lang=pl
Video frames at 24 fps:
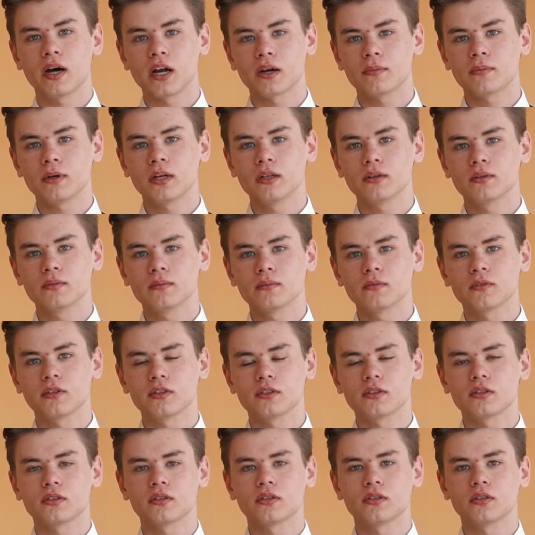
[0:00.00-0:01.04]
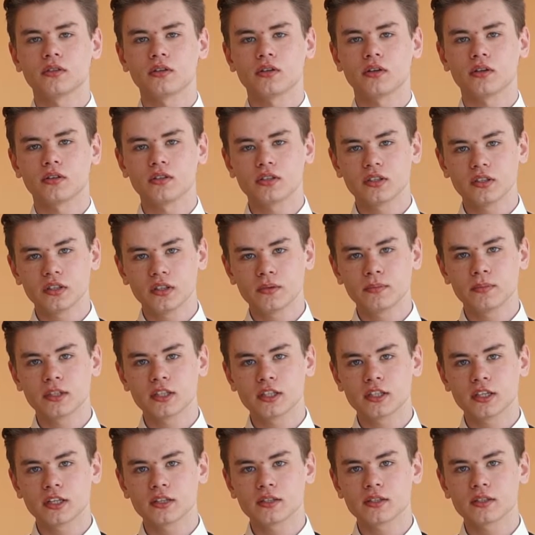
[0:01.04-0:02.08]
barman. To jest y, rodzinny
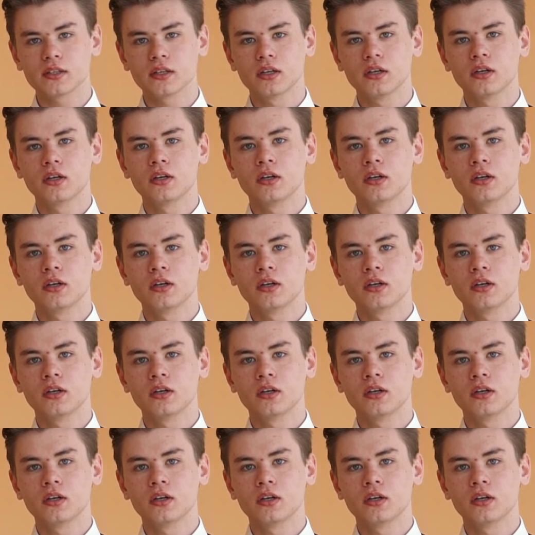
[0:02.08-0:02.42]
biznes